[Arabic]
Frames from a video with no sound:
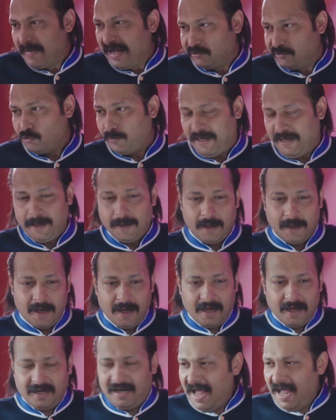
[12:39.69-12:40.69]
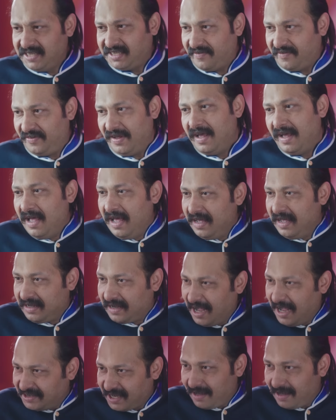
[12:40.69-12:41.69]
مازو بيه للاسف
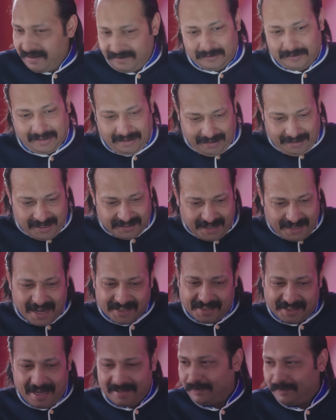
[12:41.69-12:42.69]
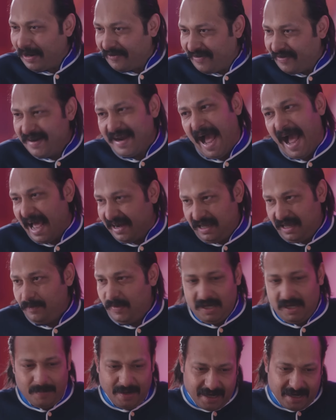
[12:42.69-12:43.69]
كسرت ازازه برفان
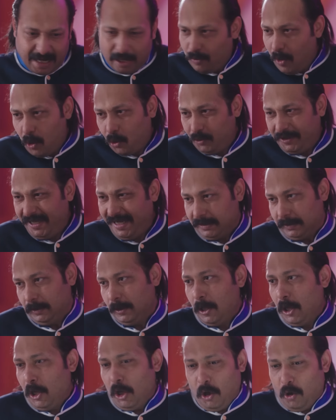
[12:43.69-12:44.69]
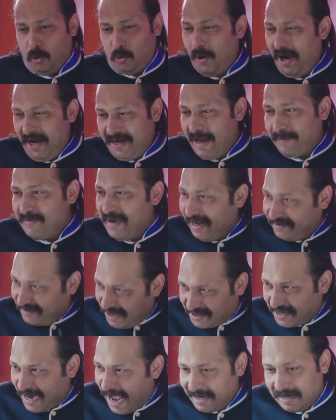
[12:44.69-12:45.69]
حريمي من اللي كانوا موجودين واحنا
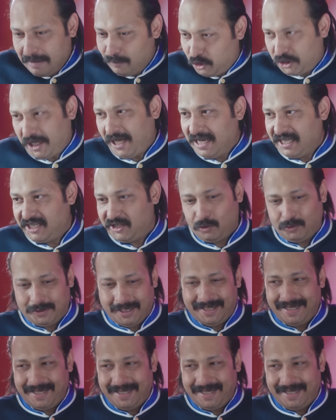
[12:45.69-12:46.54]
بنعتذر عن المشكله السوداء